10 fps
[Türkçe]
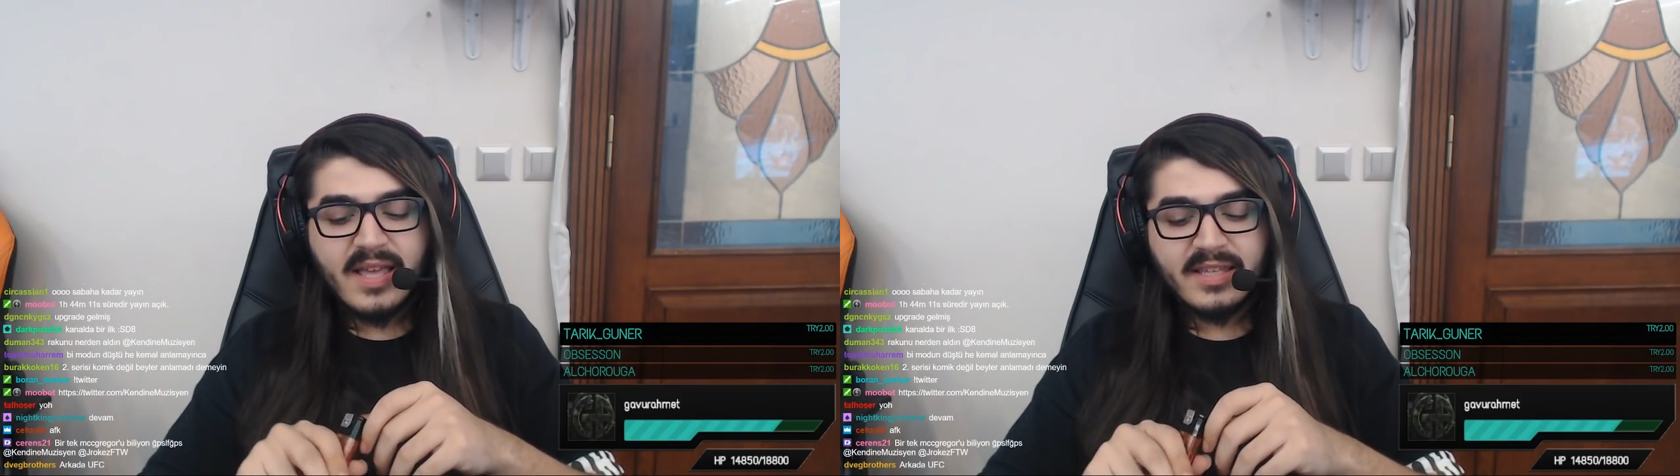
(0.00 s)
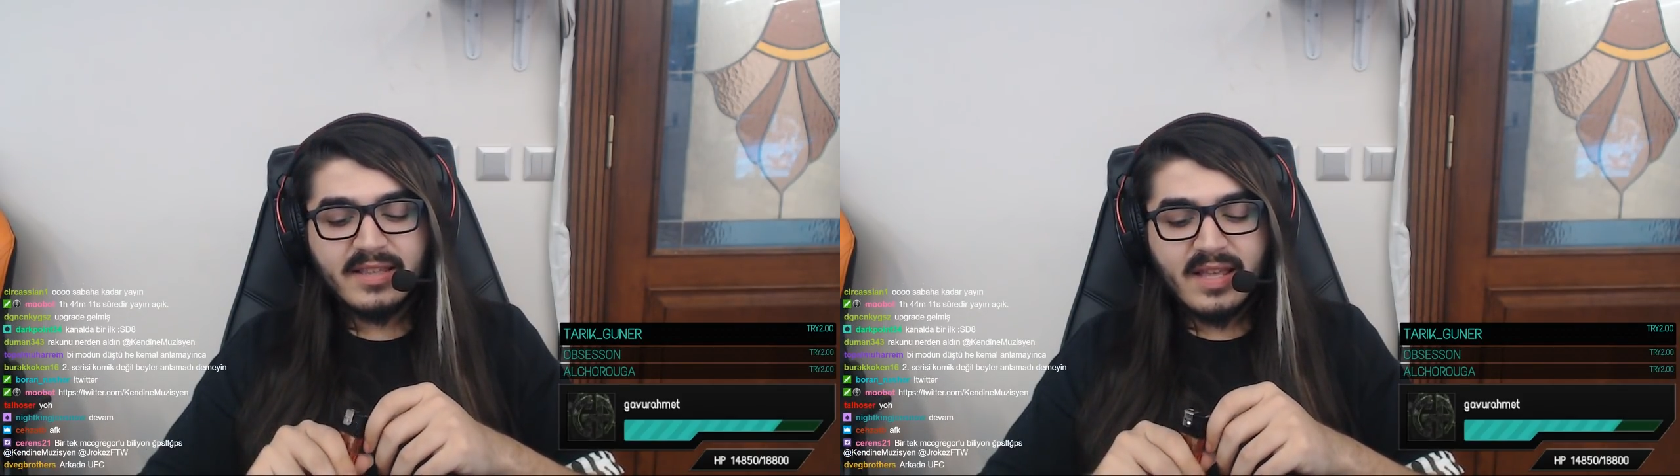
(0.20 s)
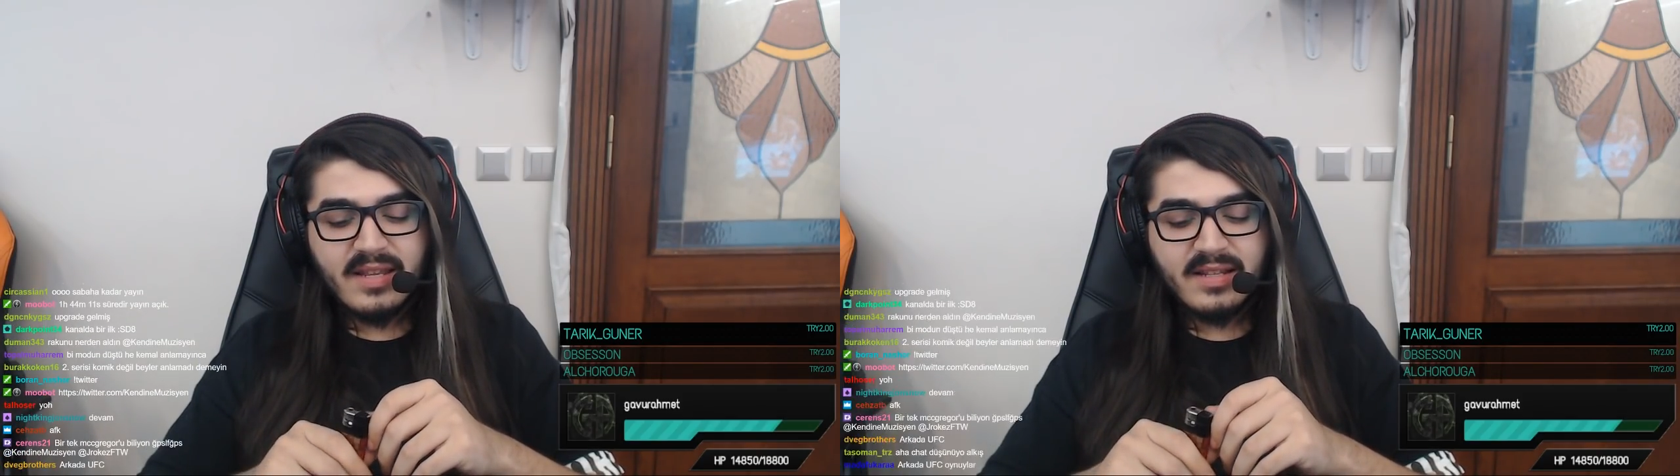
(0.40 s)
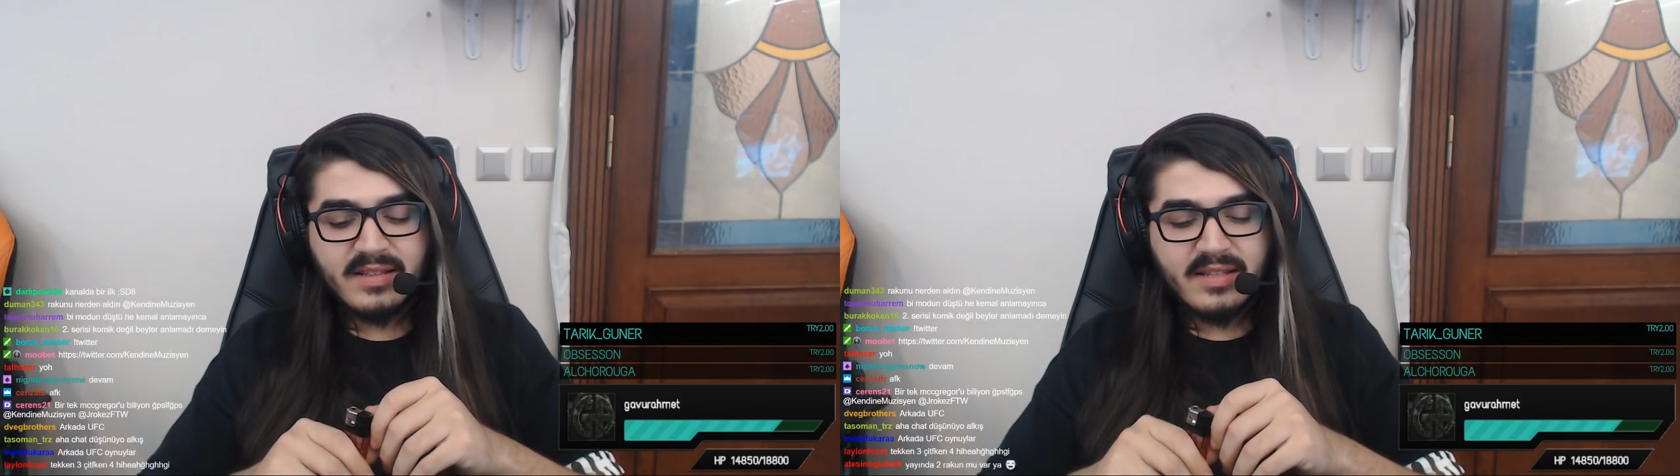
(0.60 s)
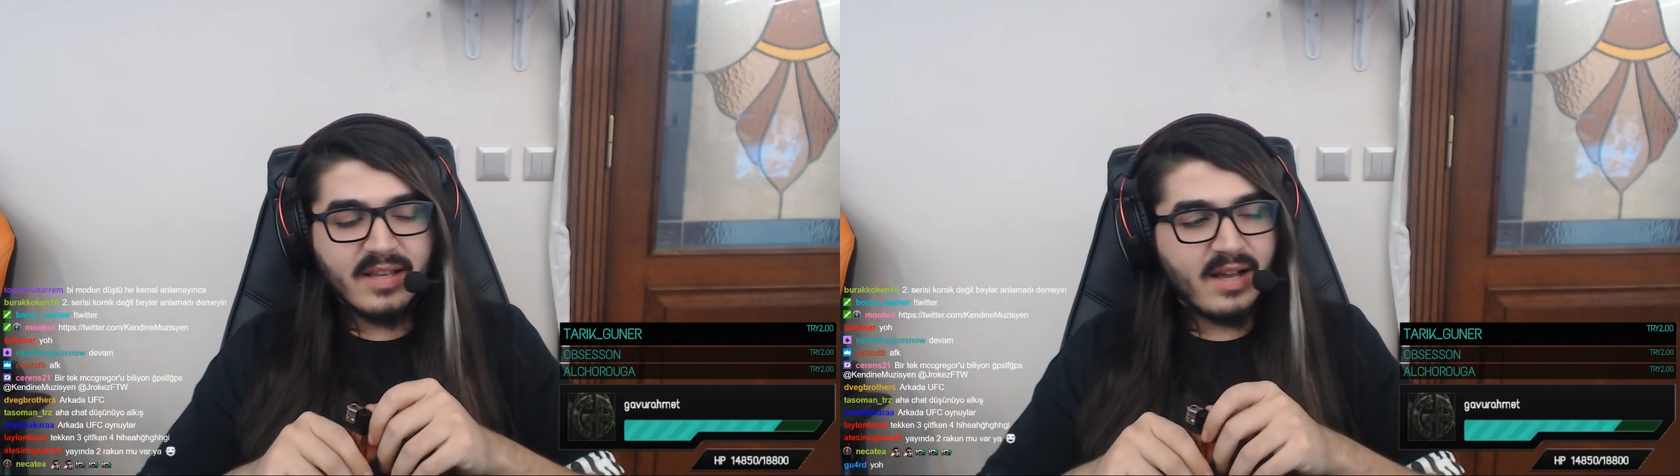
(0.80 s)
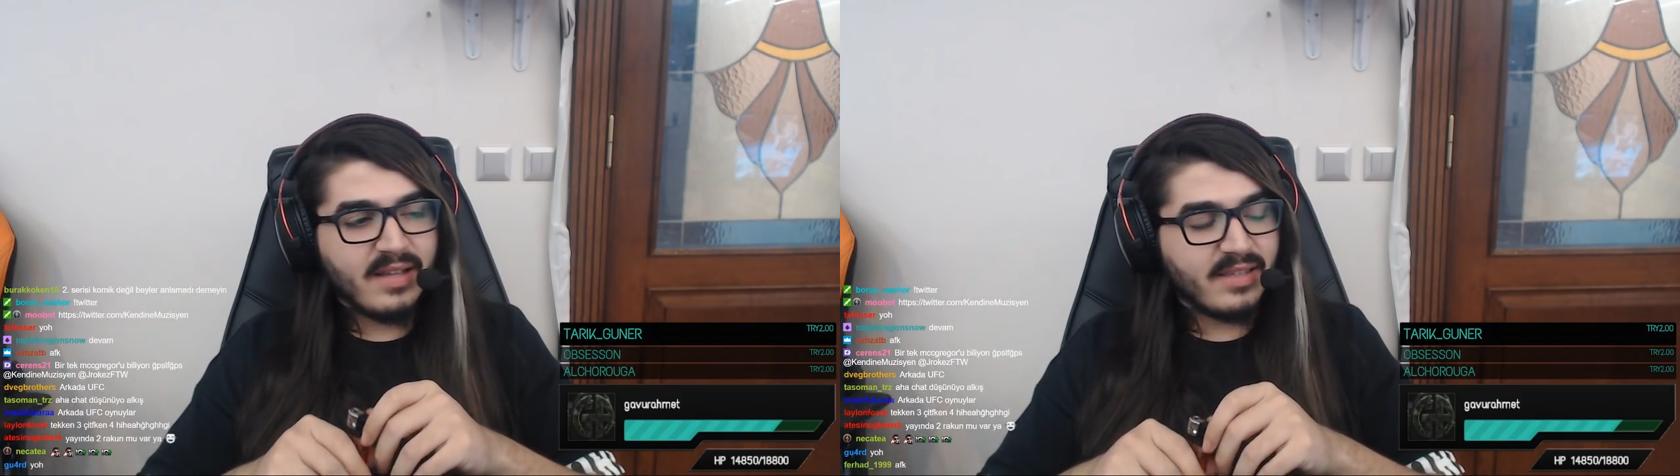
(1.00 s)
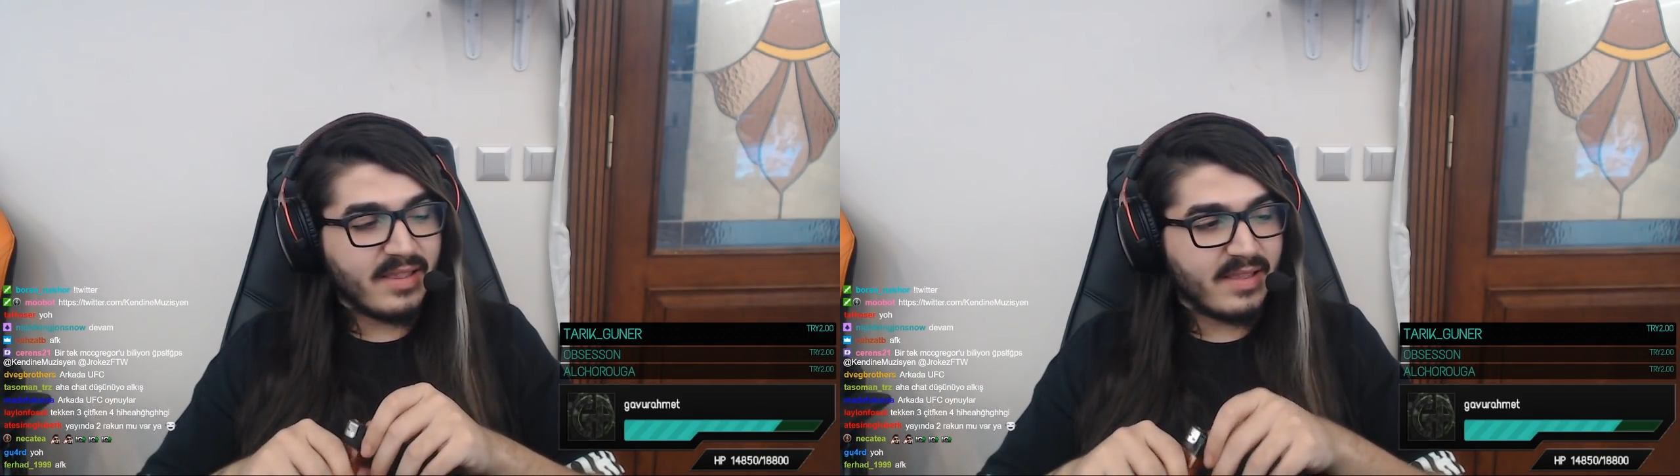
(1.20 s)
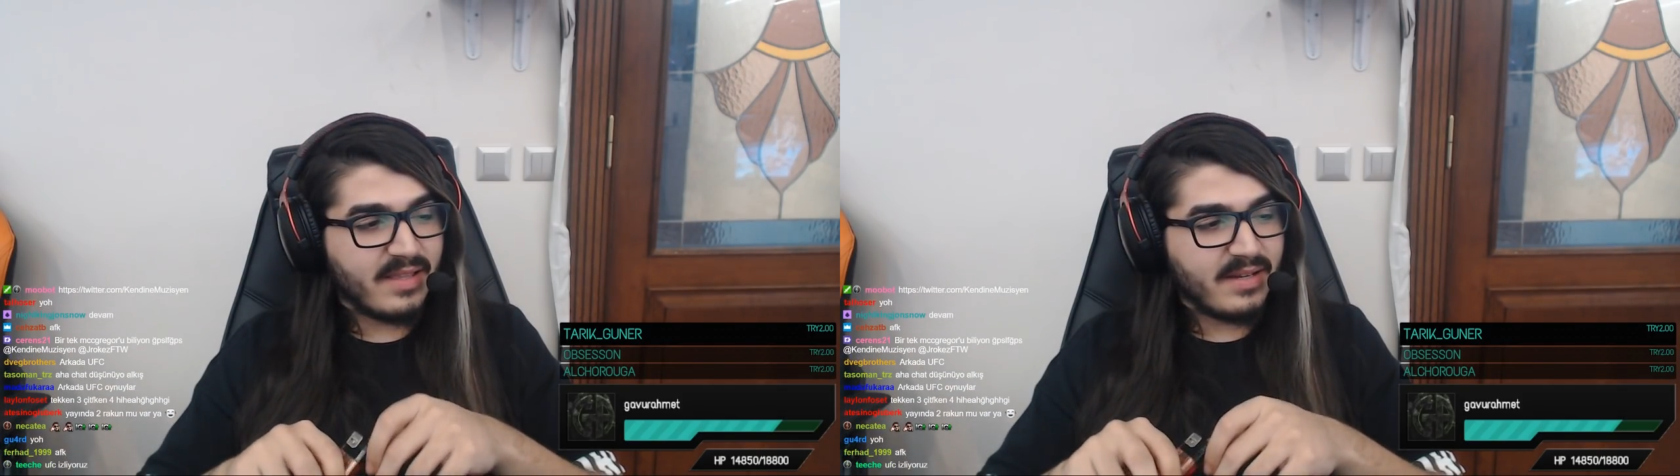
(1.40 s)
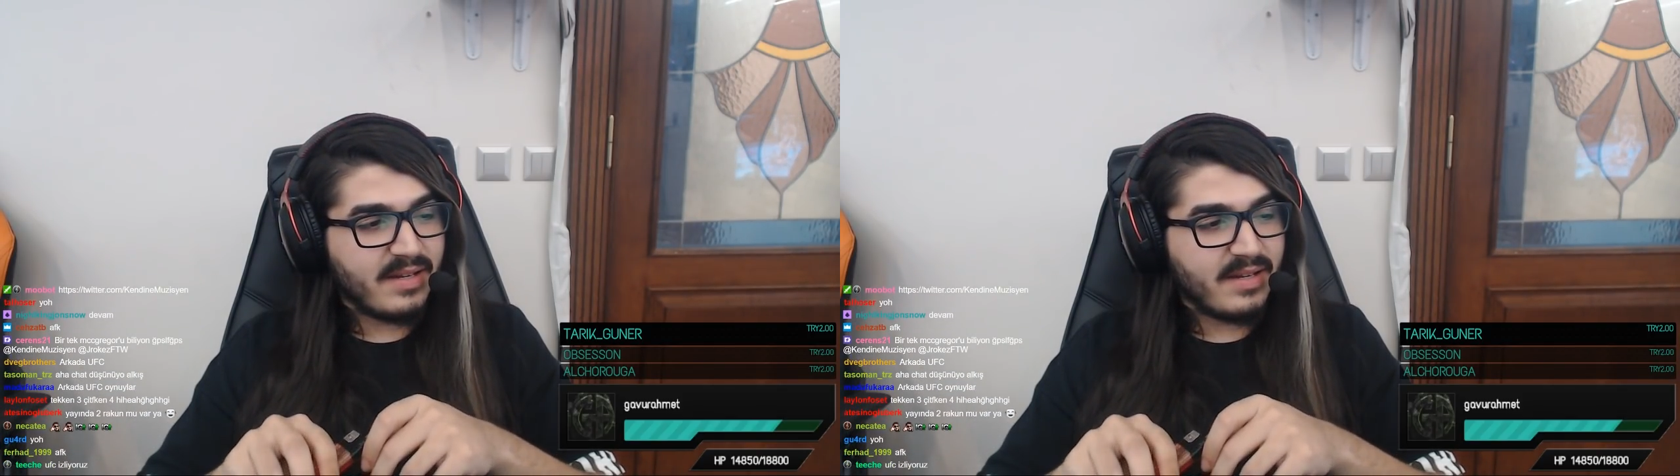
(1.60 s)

giden ilk lig hangisidir?